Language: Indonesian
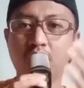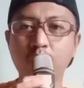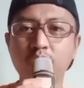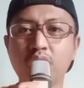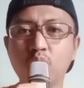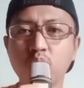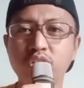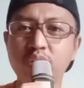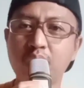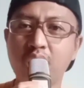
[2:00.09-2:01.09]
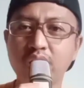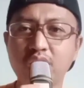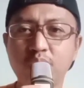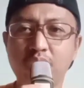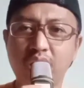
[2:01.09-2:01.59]
Kami tahu Sri Bahang
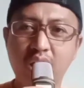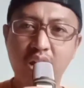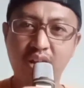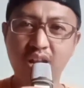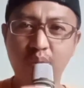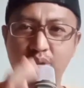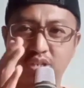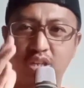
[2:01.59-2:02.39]
kini berada dalam